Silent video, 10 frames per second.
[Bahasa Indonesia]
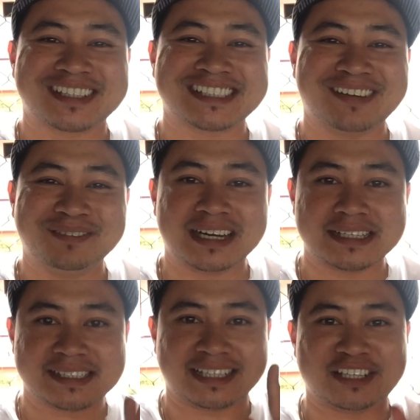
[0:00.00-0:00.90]
bersama
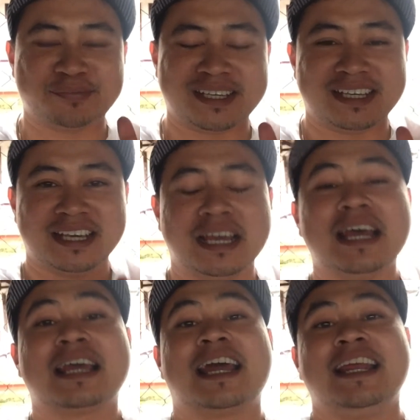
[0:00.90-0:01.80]
Reska TV
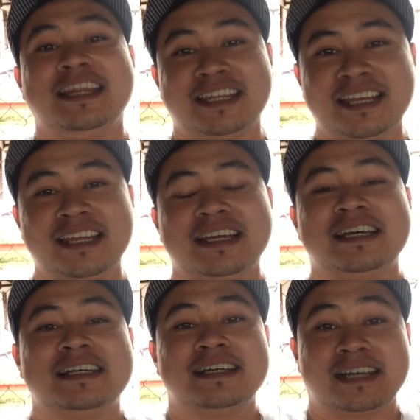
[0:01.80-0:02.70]
Kali ini
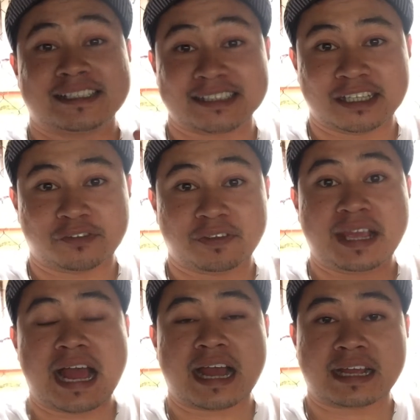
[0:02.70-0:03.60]
Reska TV
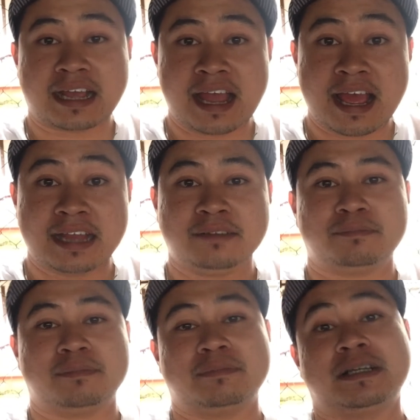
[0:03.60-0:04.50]
akan
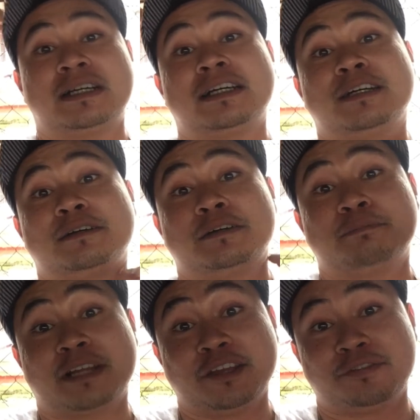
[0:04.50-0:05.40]
uh,
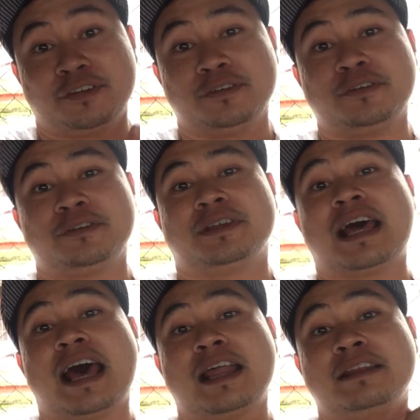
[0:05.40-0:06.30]
mereview
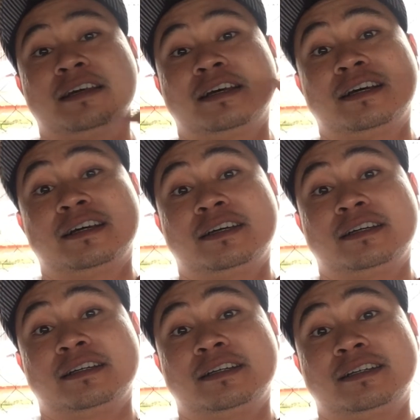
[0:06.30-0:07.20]
dan
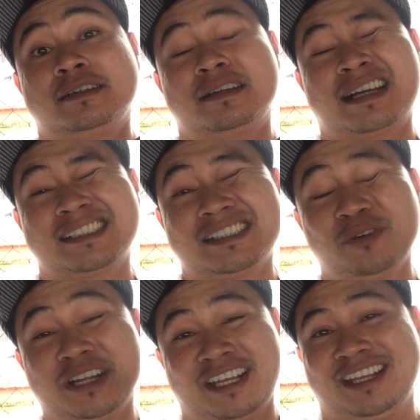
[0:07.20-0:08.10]
uh, ngasih
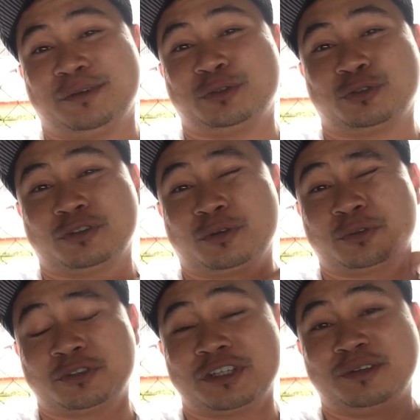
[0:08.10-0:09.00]
tahu nih untuk
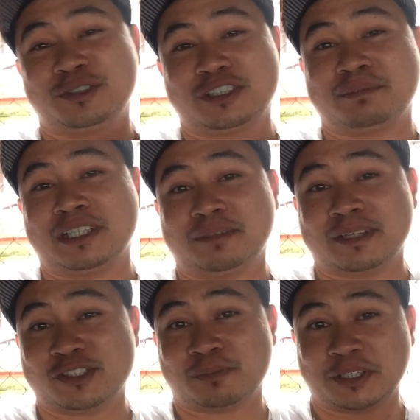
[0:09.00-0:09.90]
khususnya untuk
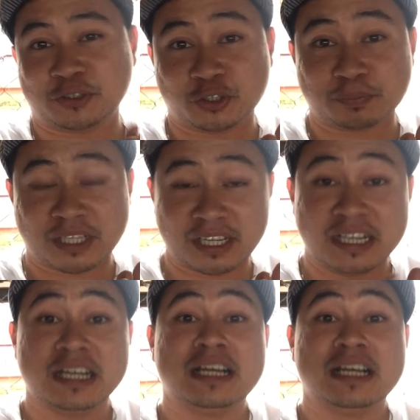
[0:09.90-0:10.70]
teman-teman sobat youtube nih